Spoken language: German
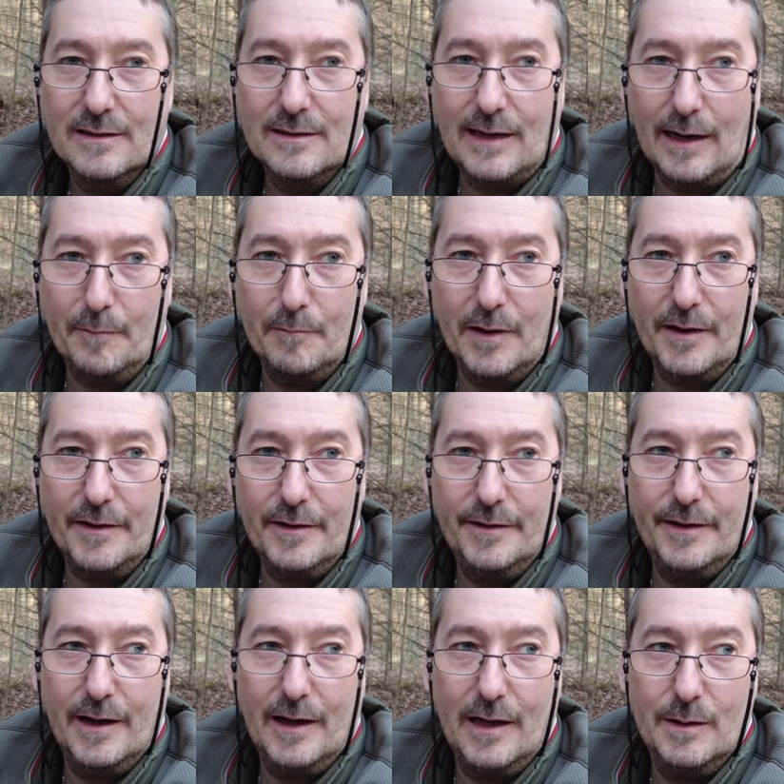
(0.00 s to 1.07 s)
kann man
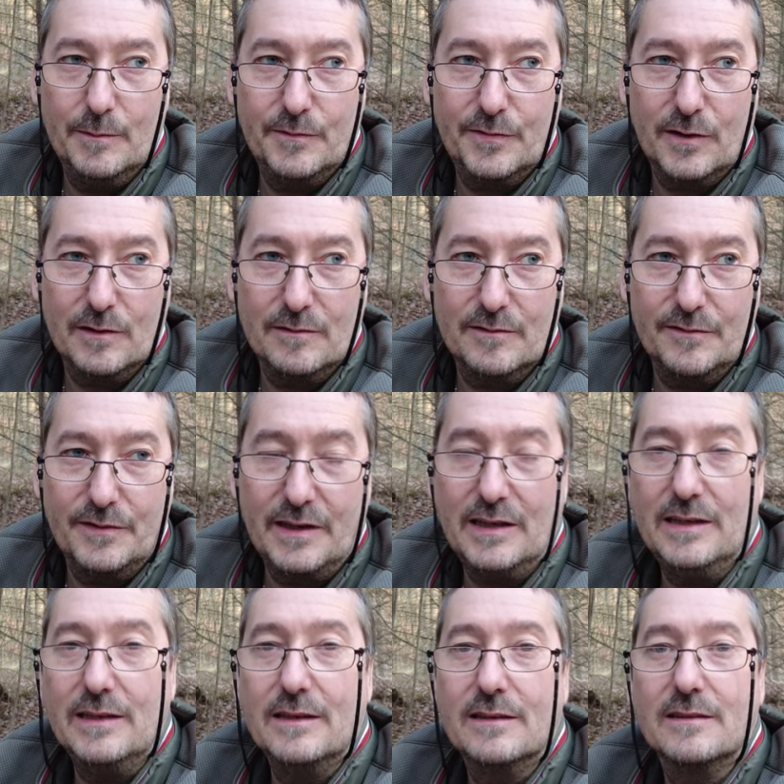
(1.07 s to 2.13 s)
innerhalb von
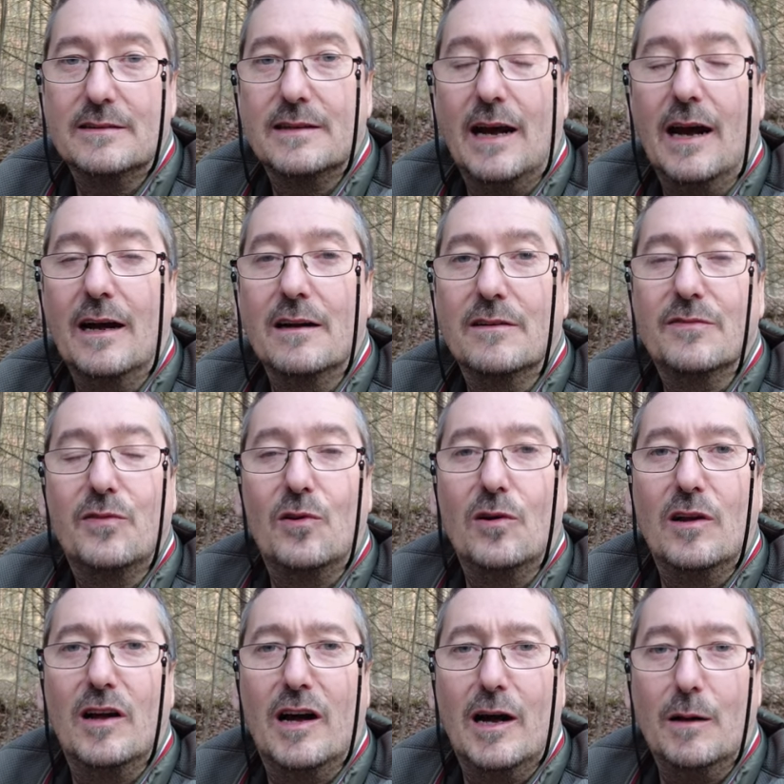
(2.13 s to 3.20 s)
wenigen Tagen
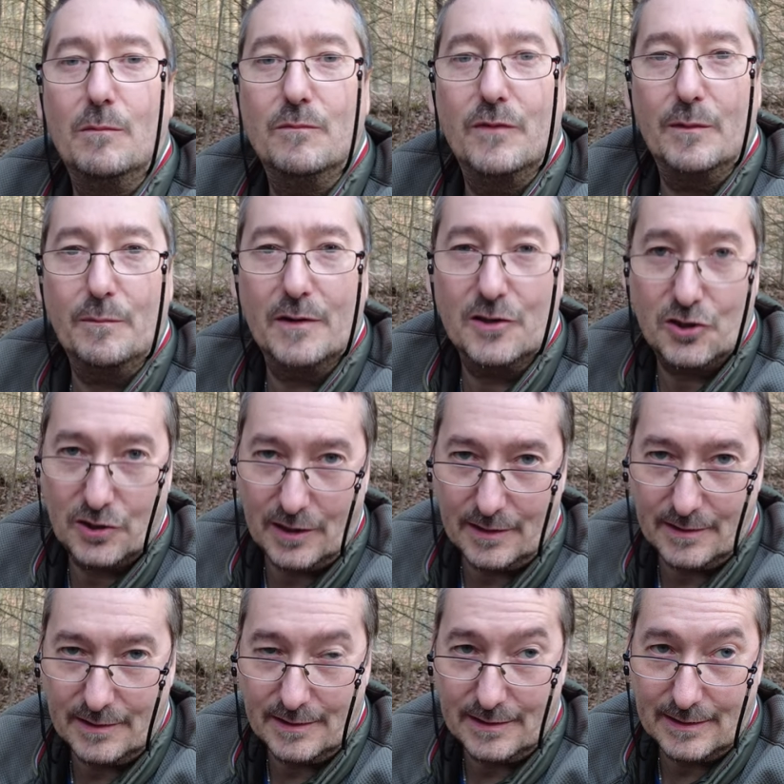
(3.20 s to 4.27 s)
voll haben, wenn man
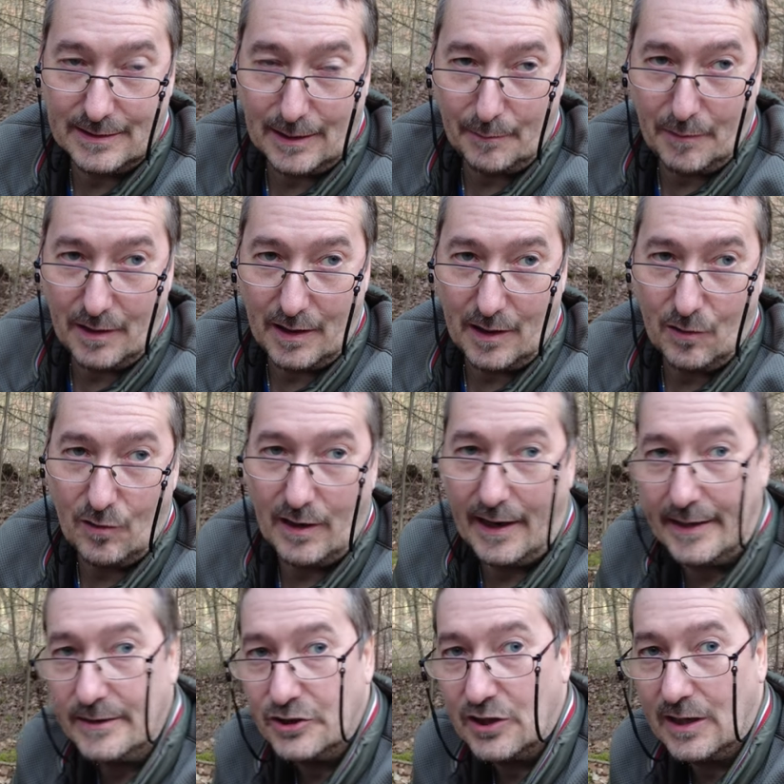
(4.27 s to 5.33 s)
ständig die Kamera auch
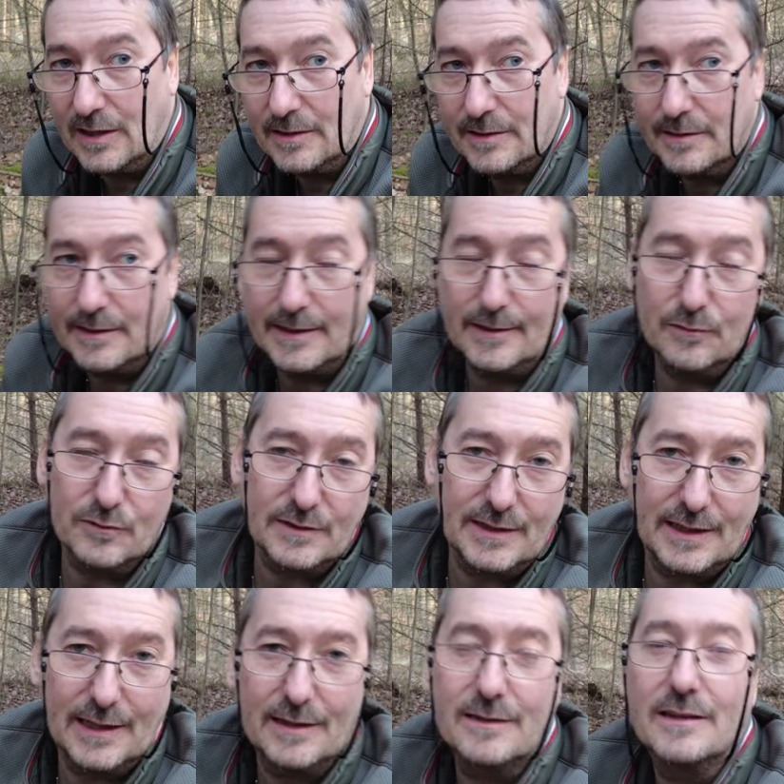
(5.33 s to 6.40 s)
einschaltet, hin und
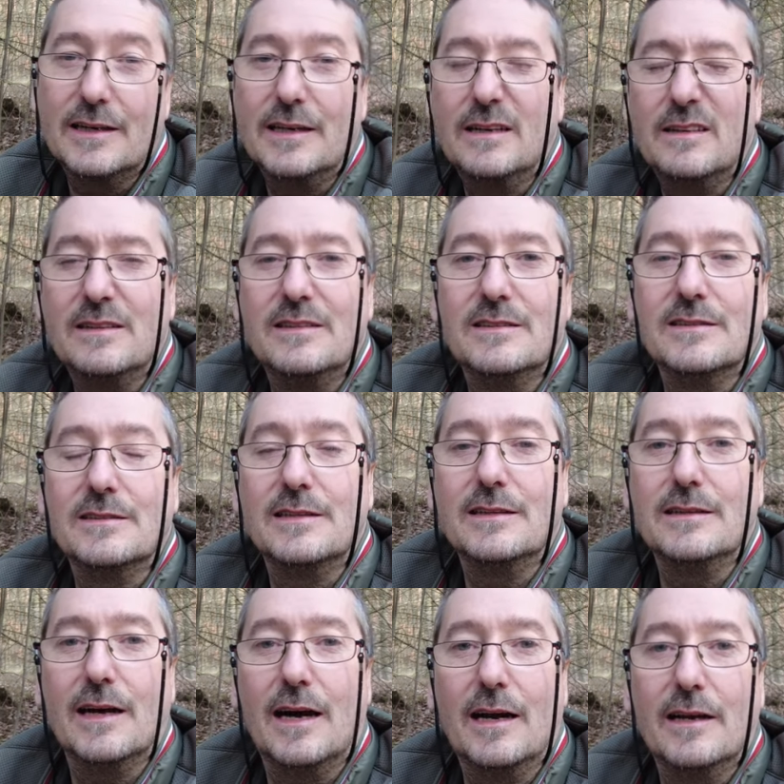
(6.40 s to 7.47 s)
her dreht, diese
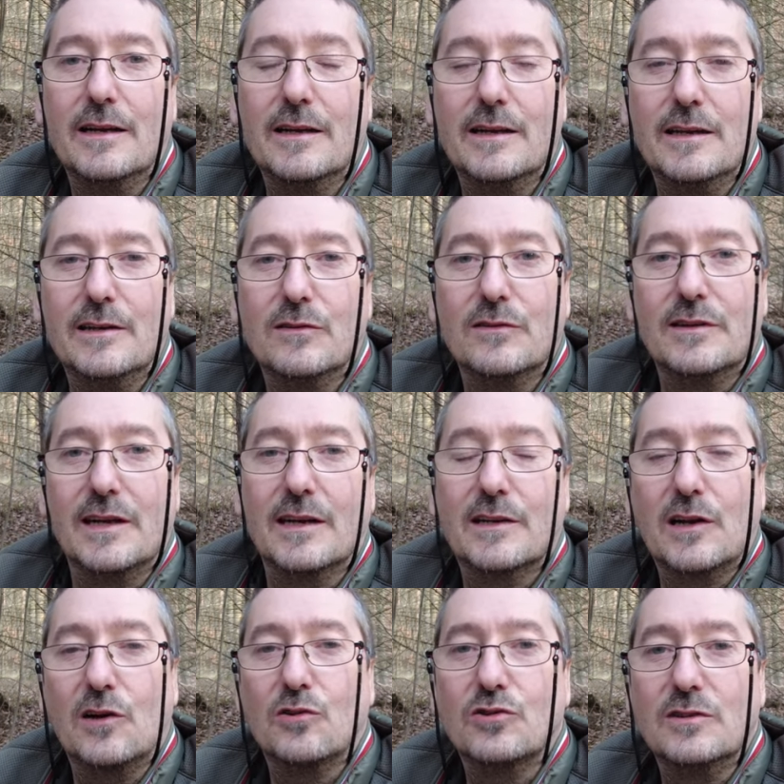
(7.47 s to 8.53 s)
Signale hin und her
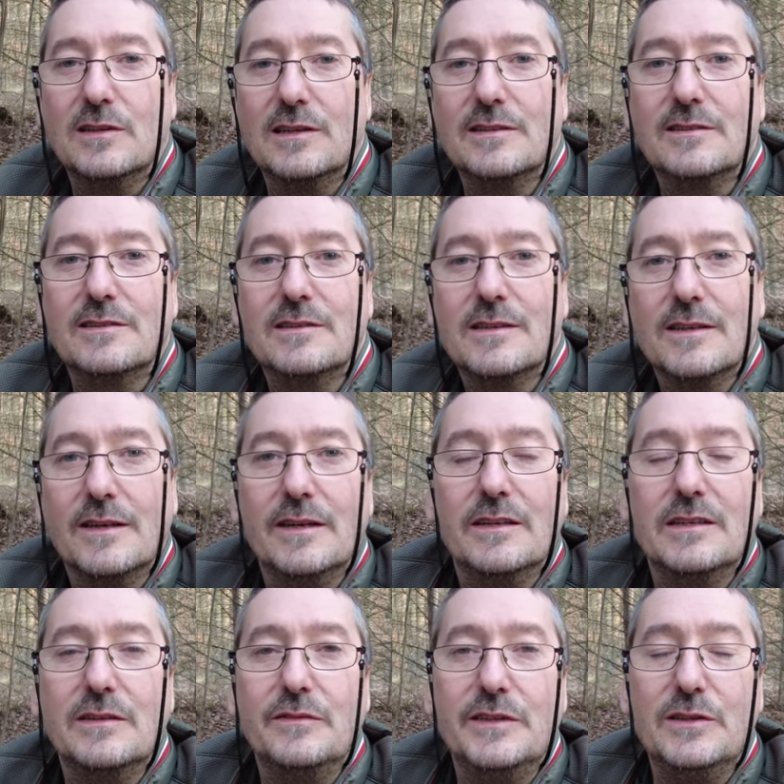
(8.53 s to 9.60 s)
tauschen lässt,
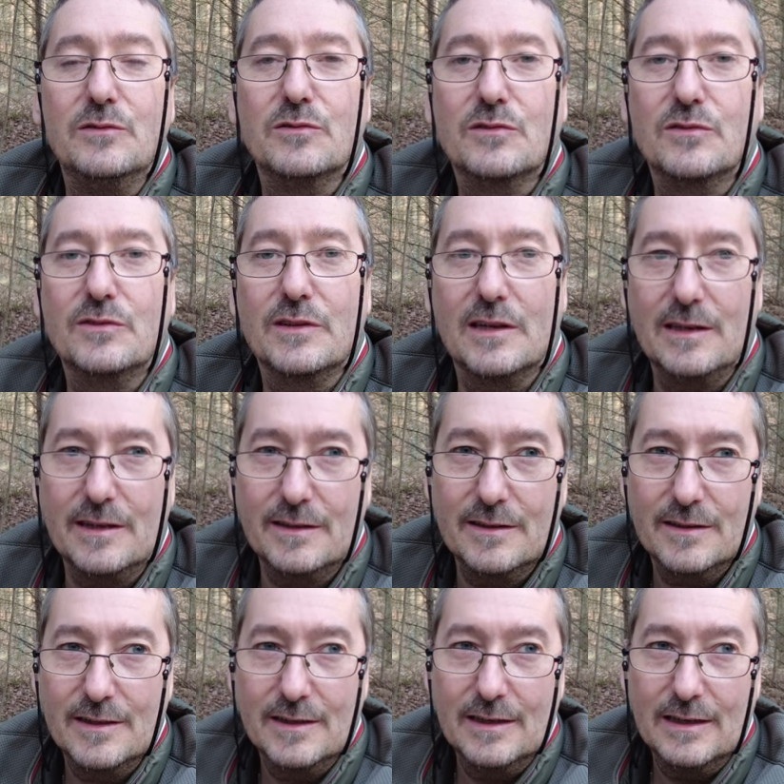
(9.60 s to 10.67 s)
die Videos runterlädt,
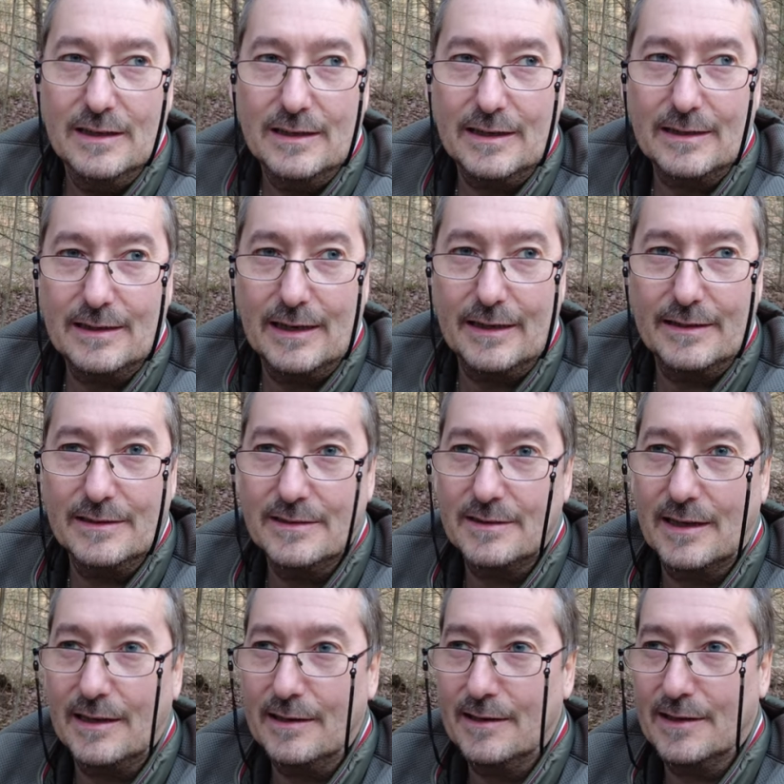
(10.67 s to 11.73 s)
dann kann es
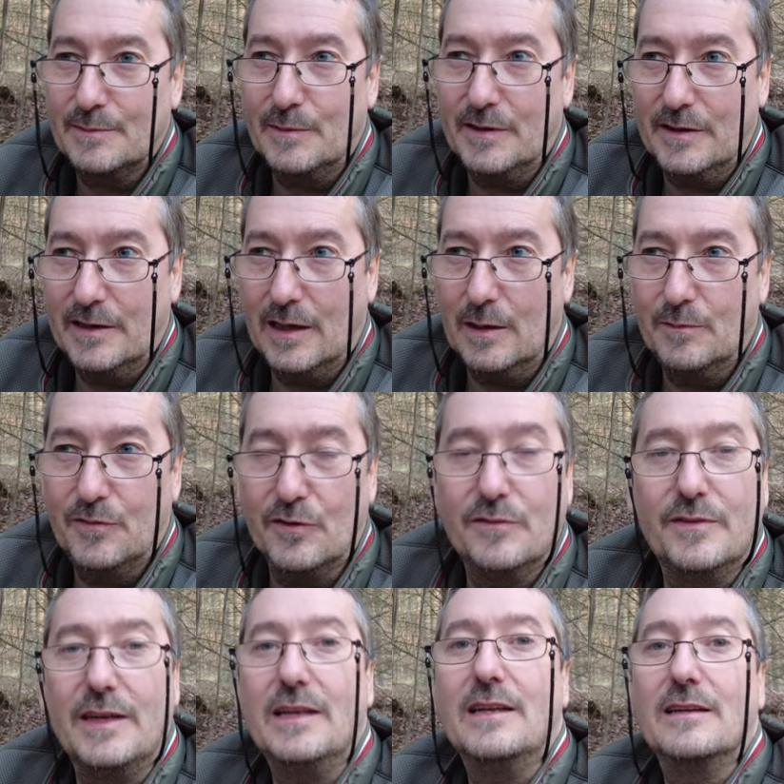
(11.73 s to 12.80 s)
sein, dass man innerhalb
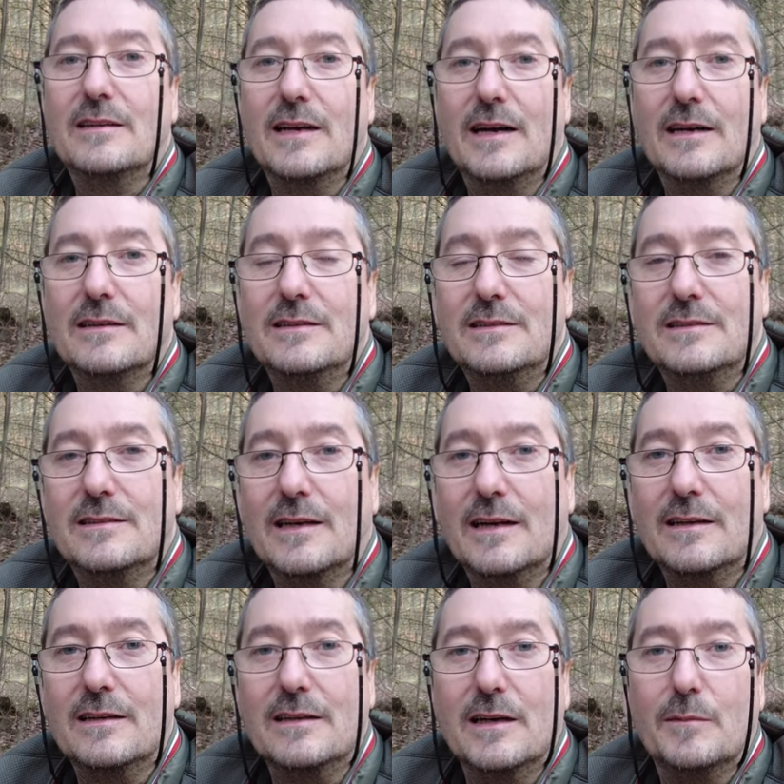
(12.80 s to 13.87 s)
von wenigen Tagen diese
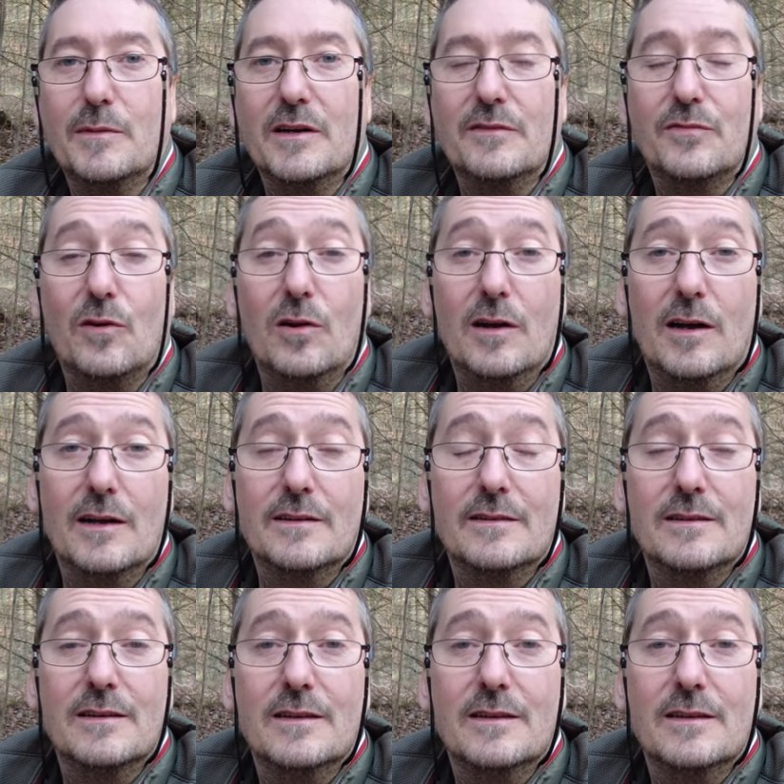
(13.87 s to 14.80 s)
3 GB voll hat.